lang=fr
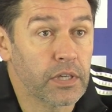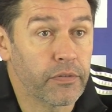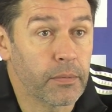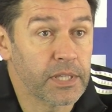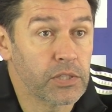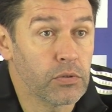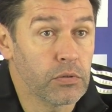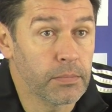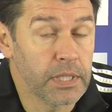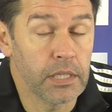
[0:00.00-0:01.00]

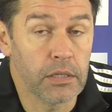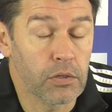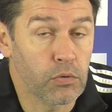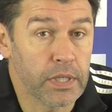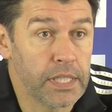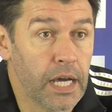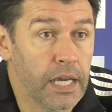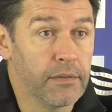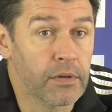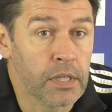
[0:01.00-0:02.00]
informations, mais euh, quoi qu'il
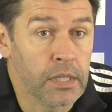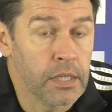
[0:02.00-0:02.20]
arrive,